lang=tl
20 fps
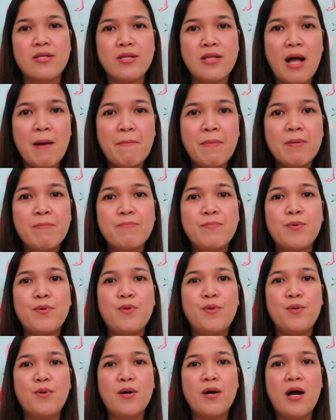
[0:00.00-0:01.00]
dapat
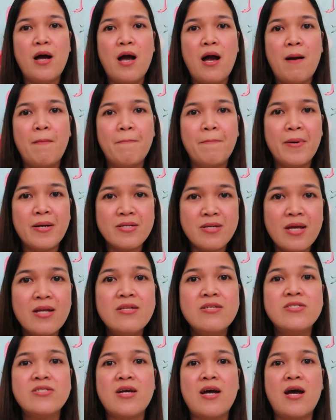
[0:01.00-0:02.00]
po, ang
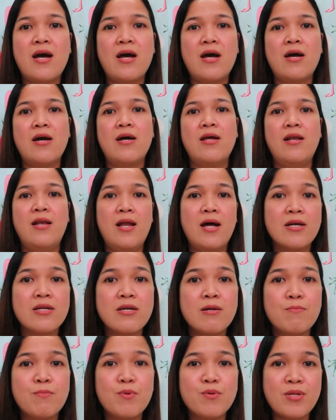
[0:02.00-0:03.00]
pasensya,
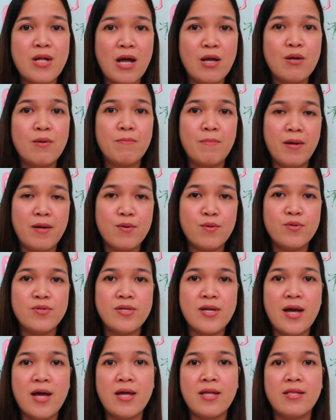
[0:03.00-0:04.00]
lagi po tayong mayroon
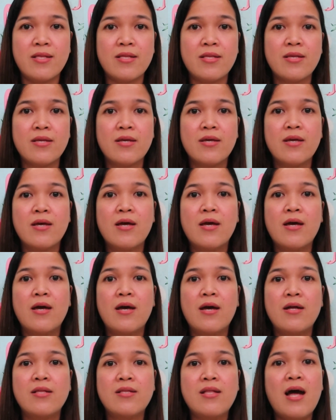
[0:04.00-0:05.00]
yan.
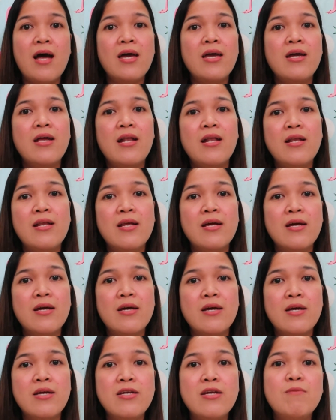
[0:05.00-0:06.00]
Dahil,
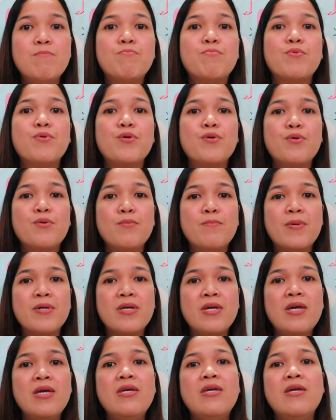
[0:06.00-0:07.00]
yan po yung
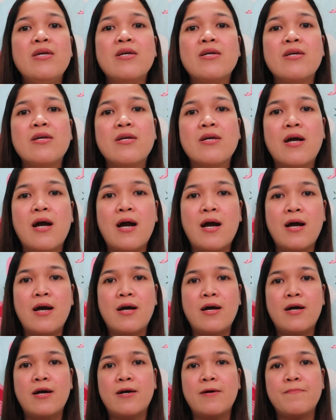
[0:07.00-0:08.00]
magiging
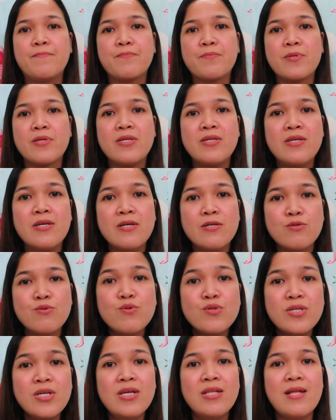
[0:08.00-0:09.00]
uh,
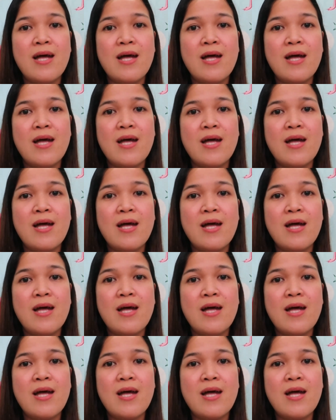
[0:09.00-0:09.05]
susi